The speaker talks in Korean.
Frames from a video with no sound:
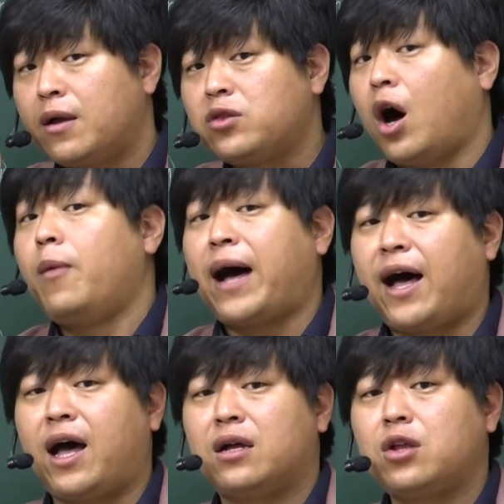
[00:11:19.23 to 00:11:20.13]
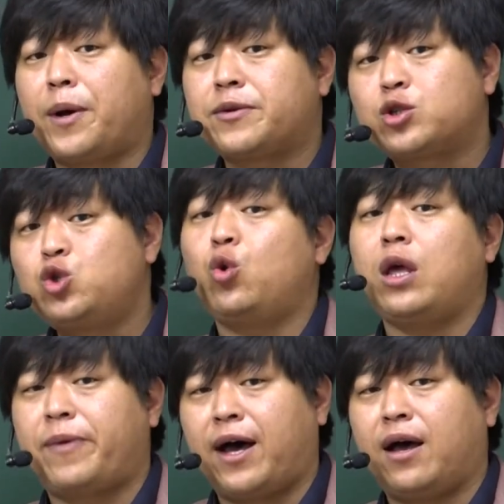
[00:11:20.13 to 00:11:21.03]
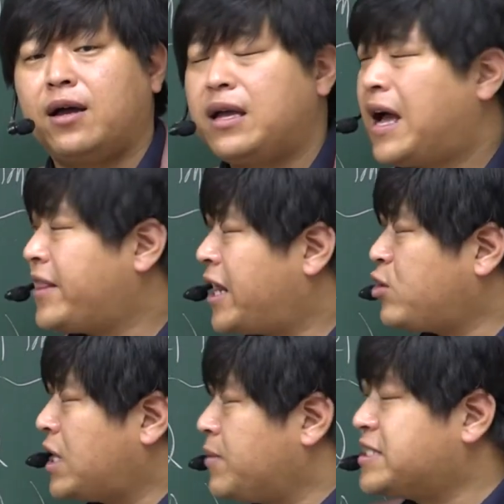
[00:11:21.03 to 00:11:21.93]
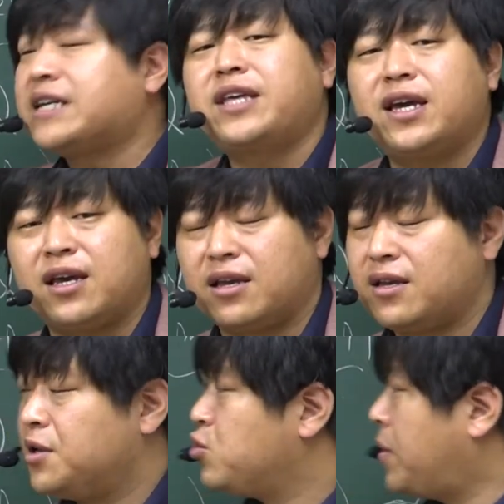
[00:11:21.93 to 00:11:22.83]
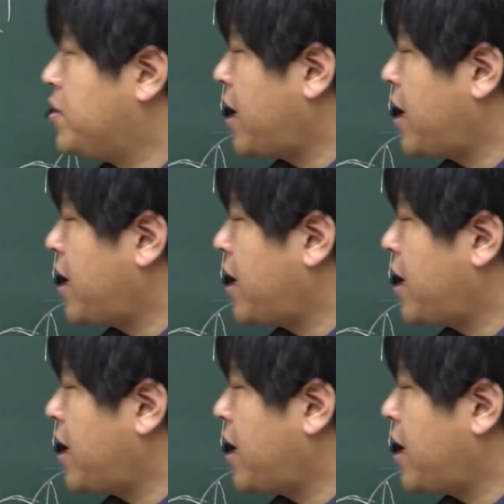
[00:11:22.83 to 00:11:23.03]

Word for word: 넣어봐. 넣어봐서 추론해봐. 하나라도 안 되면 짝대기! 되면